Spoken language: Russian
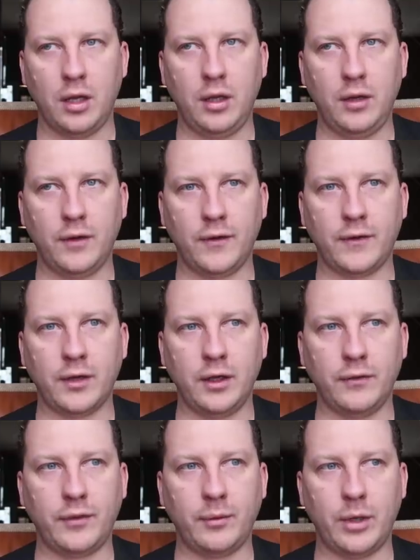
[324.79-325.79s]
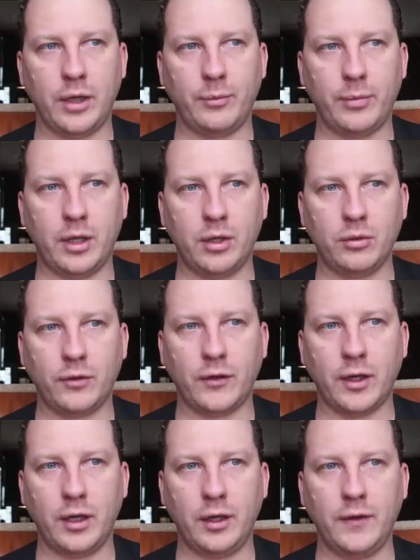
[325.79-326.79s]
и стали взимать плату
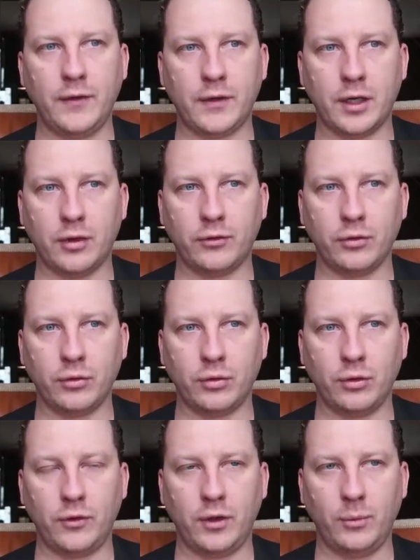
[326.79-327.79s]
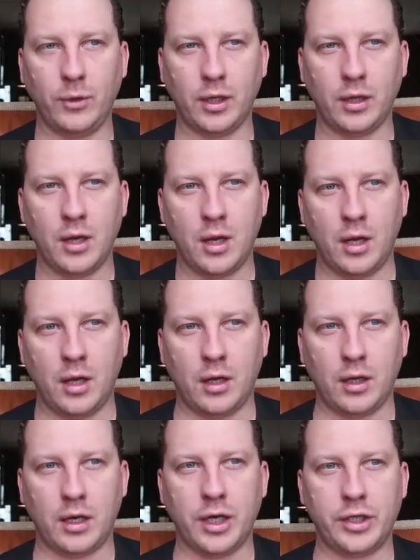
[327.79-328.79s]
за регистрацию, то есть именно
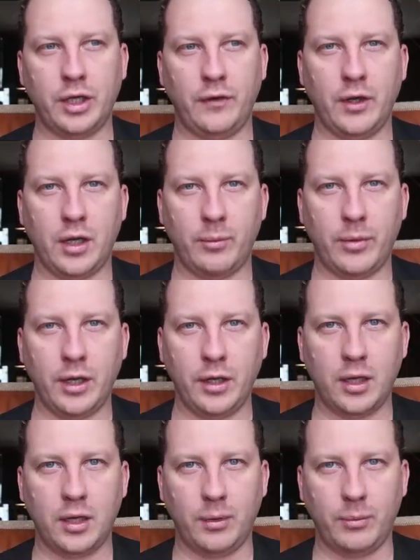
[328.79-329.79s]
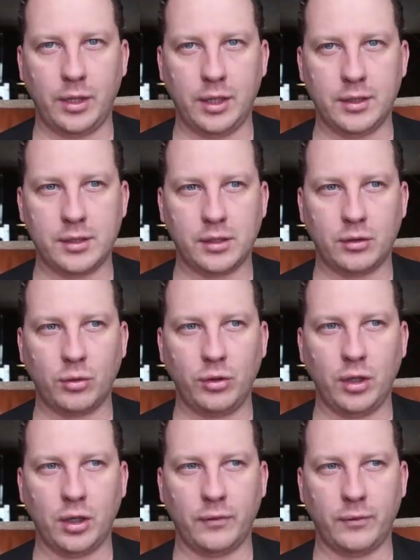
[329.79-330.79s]
э, каждая авиакомпания, она платит
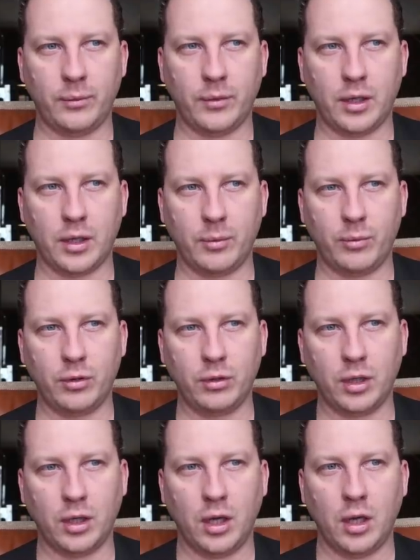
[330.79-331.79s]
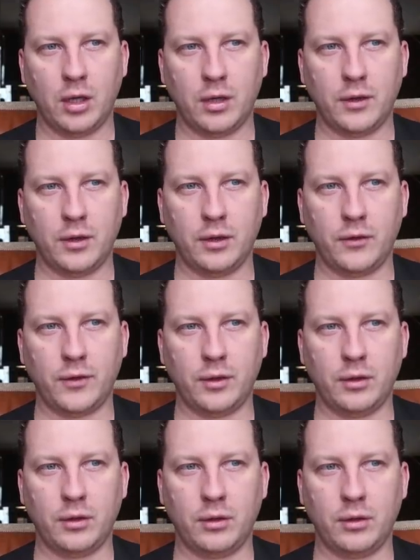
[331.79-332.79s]
сотрудникам аэропорта э,
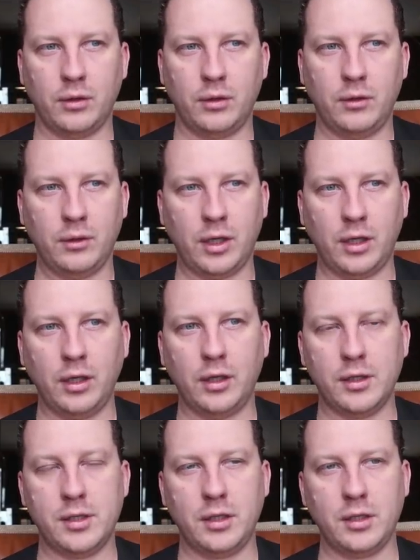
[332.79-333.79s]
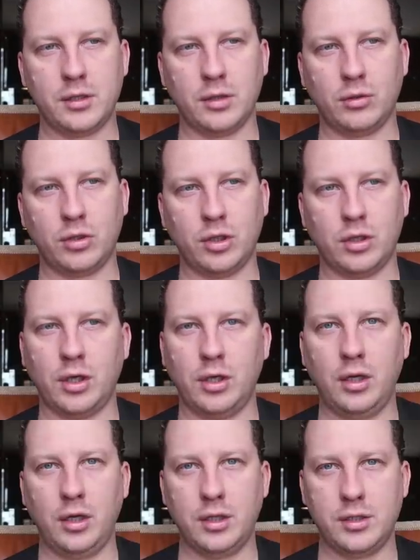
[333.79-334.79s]
э, какие-то деньги за то, что
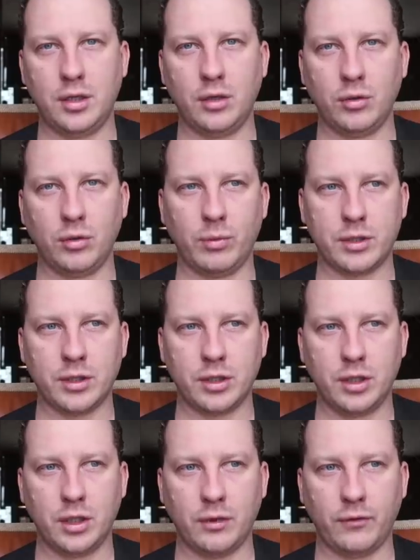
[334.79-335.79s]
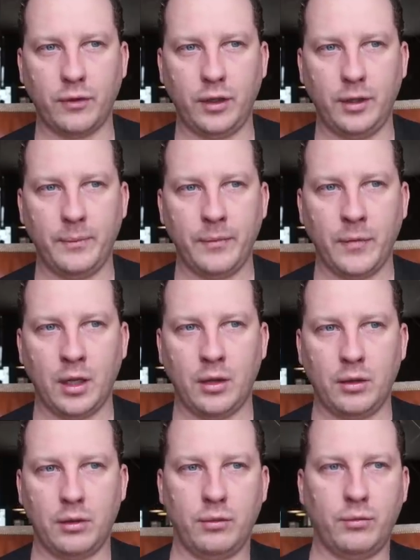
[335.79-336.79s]
они регистрируют пассажиров и
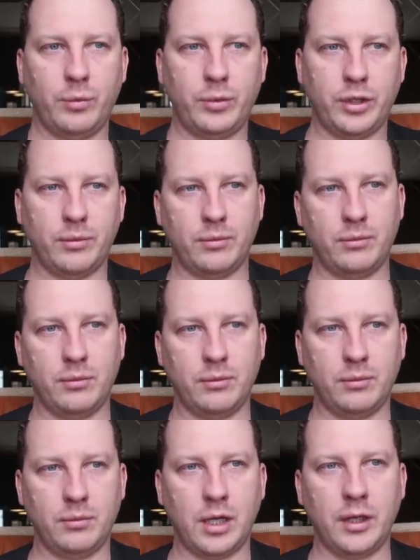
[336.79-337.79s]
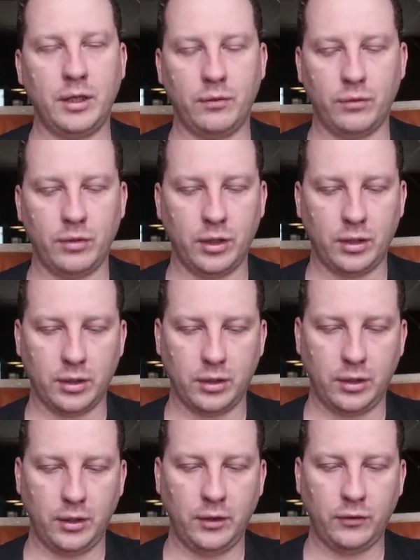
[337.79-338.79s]
э, в общем, они
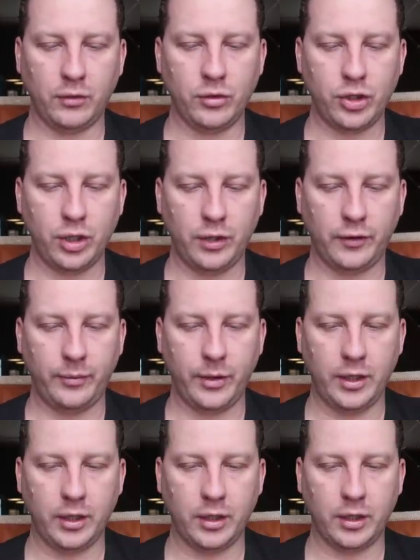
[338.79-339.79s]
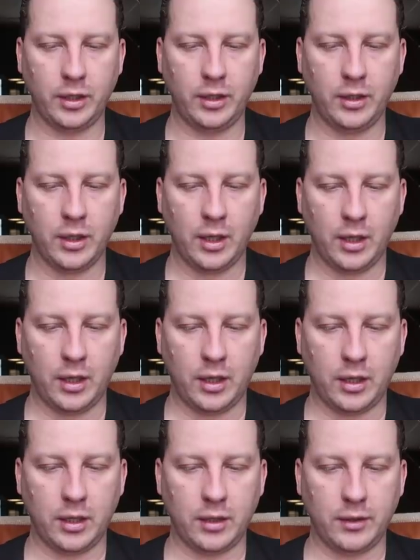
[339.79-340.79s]
это исключили из билета, и
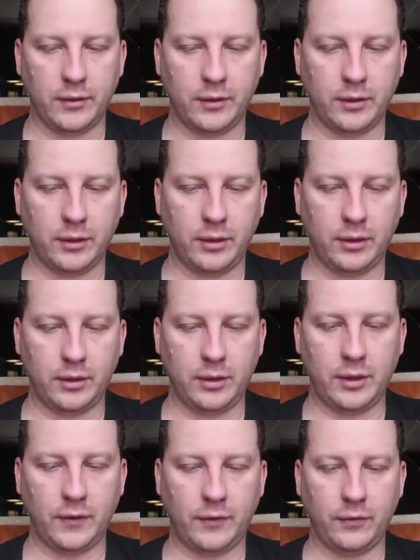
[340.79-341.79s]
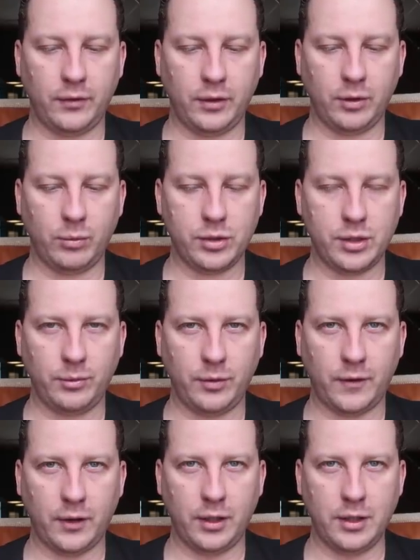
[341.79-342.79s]
э, э, если вы, допустим,
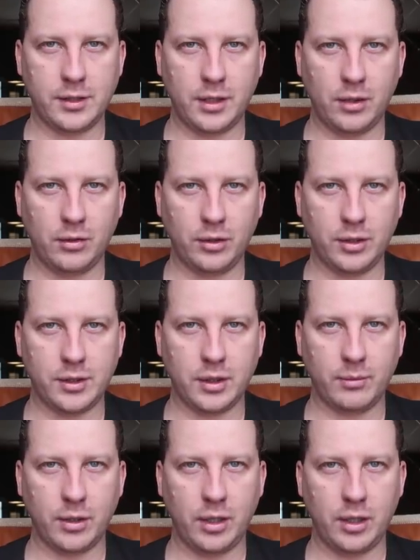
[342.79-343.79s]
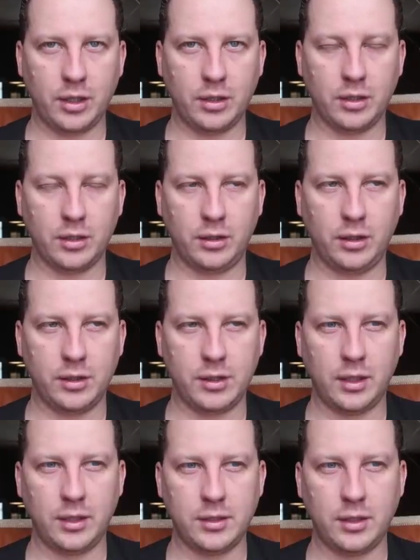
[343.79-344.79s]
не зарегистрируетесь на багаж, э, не
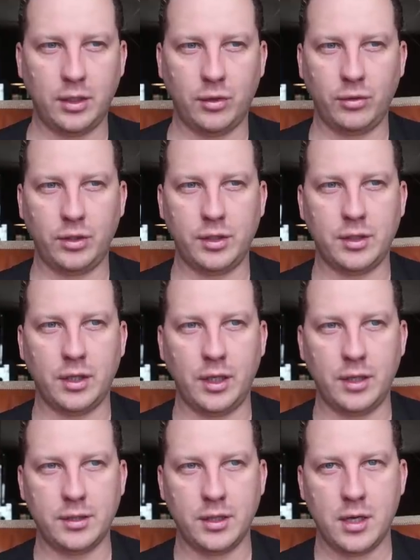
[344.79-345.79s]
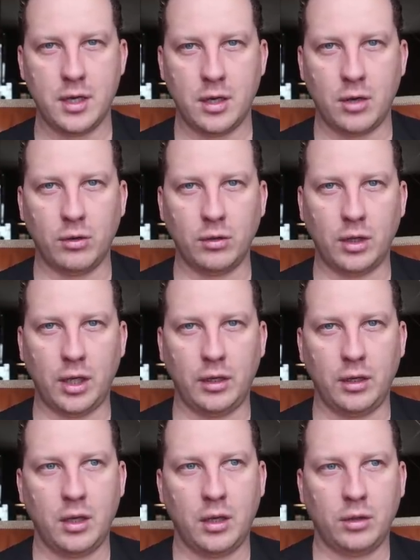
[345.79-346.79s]
зарегистрируетесь на рейс
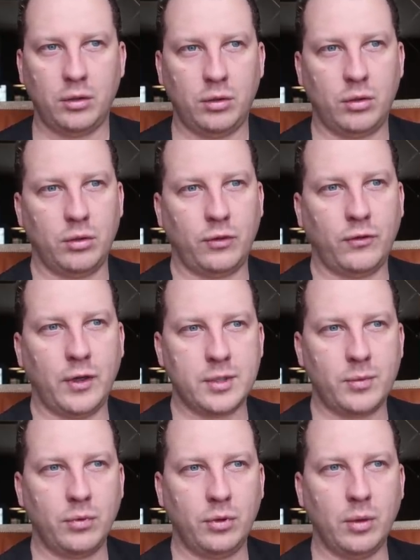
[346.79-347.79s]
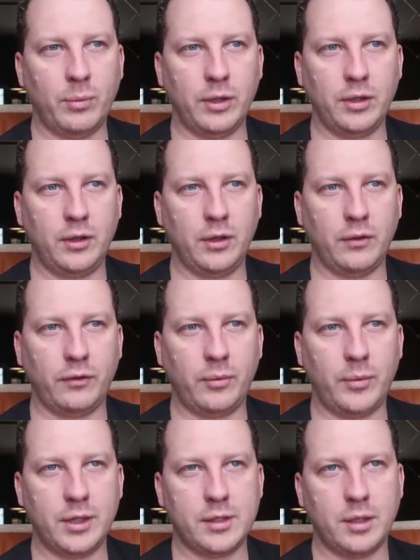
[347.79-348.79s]
онлайн, то с вас будет дополнительно
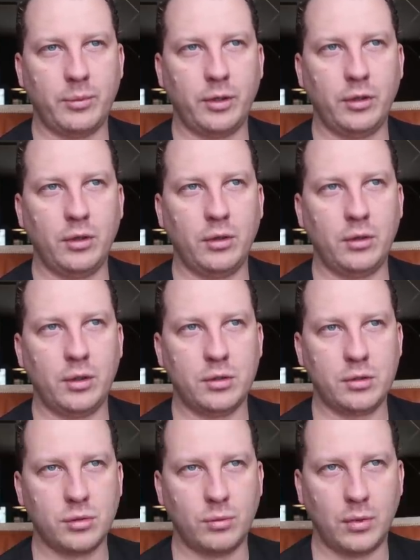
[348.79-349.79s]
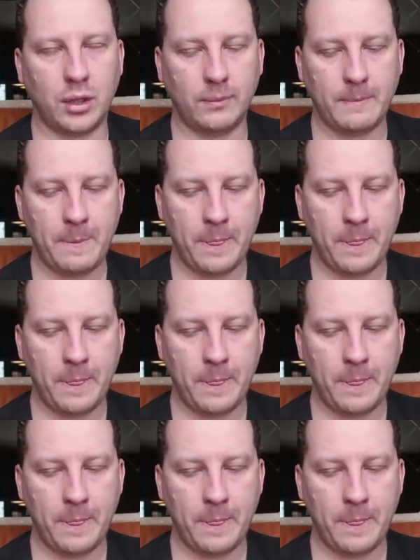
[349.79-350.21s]
взиматься определенная сумма.